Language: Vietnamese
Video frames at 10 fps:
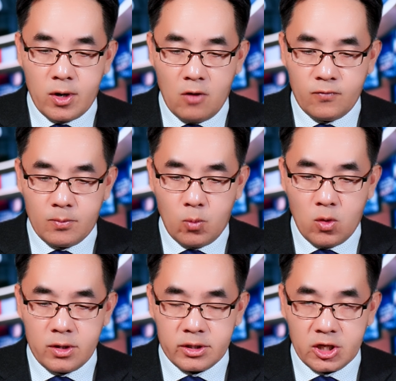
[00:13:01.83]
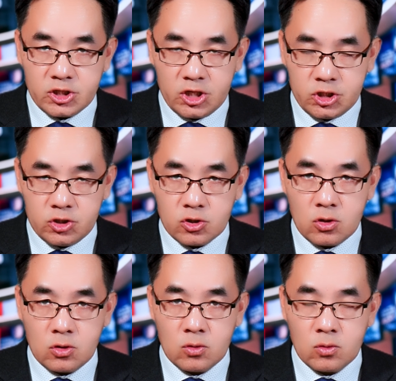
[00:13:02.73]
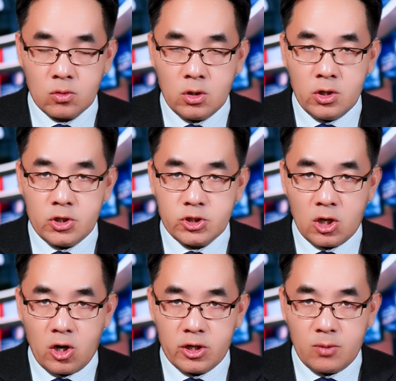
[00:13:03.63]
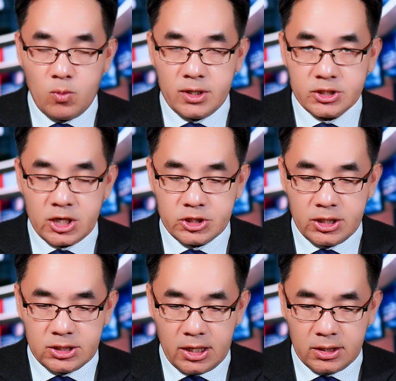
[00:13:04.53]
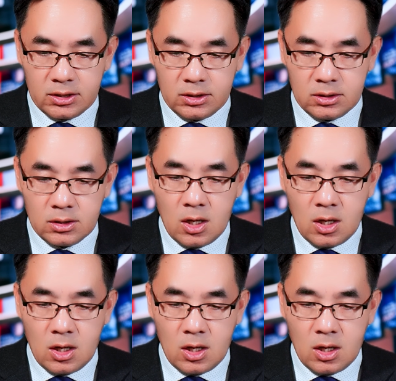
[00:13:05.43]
quần áo phần buồn để cho chế sĩ trong do lòng để muốn hình trả chế chén